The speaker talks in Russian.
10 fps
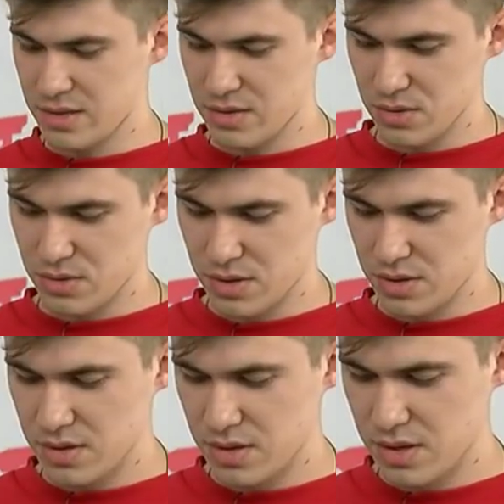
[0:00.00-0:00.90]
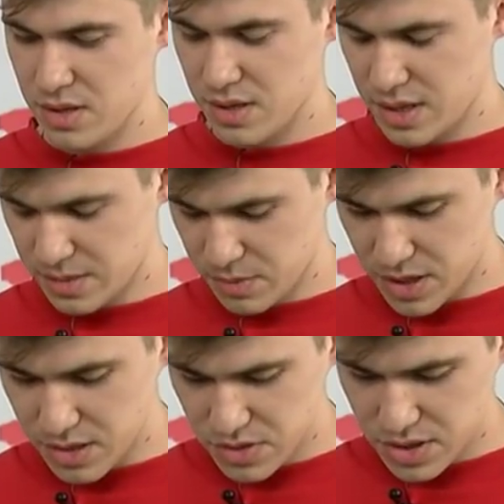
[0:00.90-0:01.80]
да. Тут и Олег
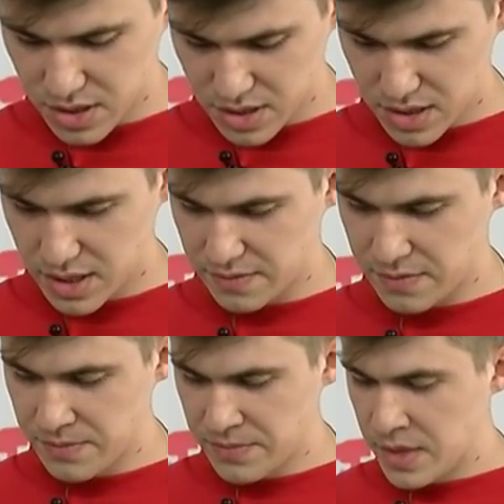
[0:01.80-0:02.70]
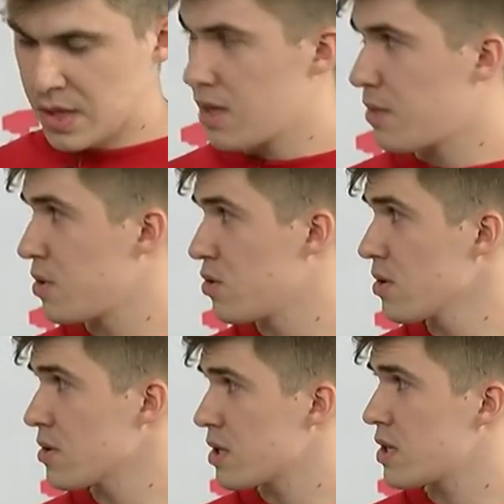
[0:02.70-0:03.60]
Михайлович Горностаев, и
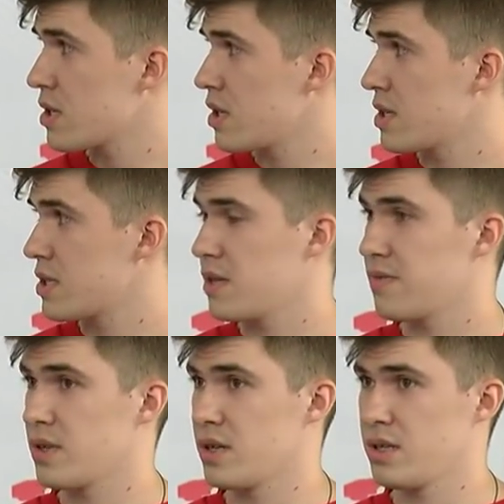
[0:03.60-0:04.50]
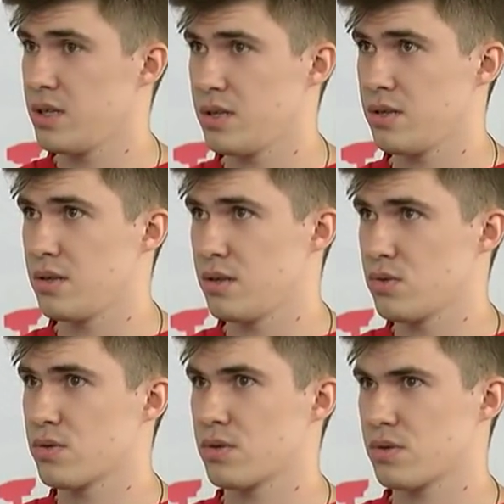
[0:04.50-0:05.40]
Педюра Татьяна Алексеевна, они
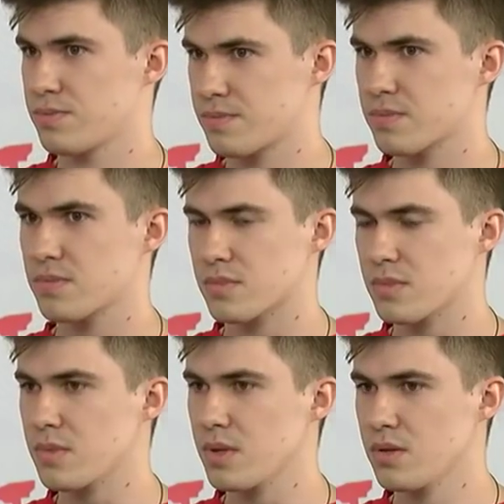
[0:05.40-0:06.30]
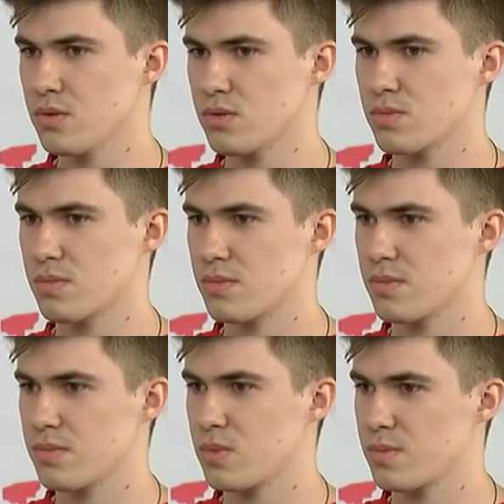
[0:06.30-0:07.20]
дают ну,
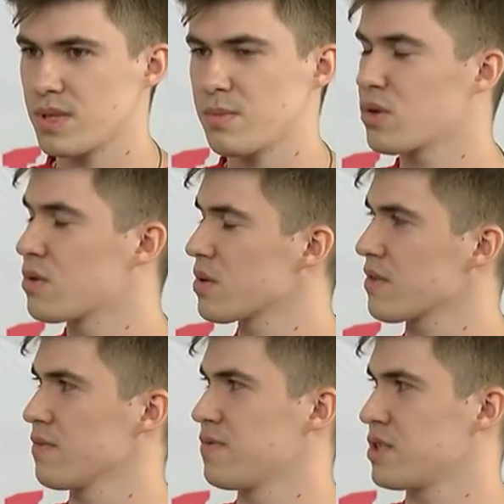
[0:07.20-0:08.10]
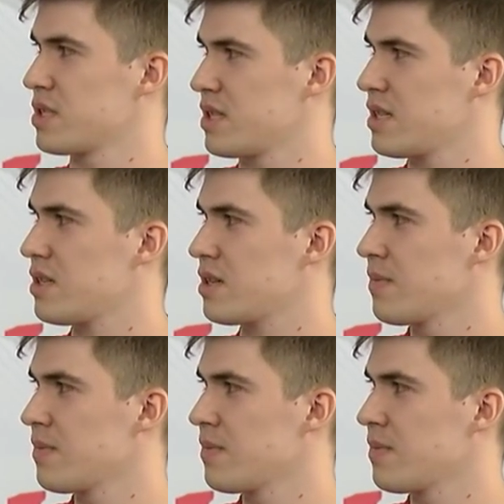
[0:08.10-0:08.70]
намного уровень выше знаний.